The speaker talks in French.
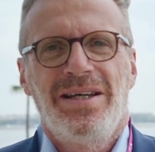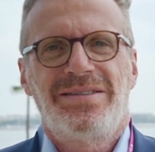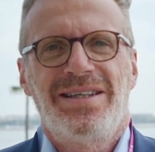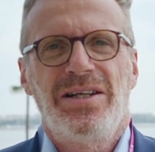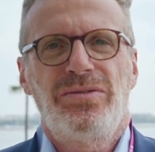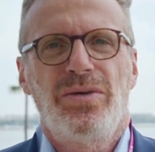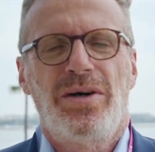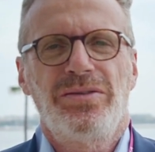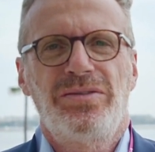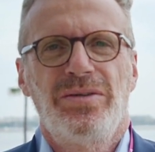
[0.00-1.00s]
c'est
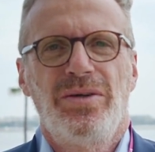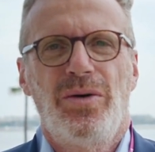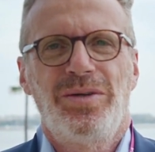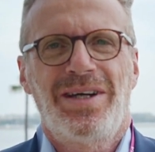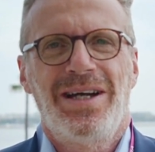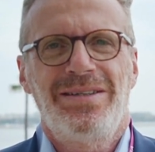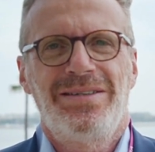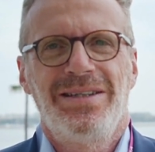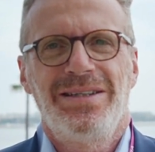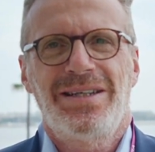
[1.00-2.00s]
l'assurance euh, retraite
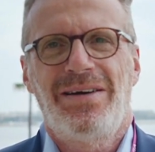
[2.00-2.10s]
des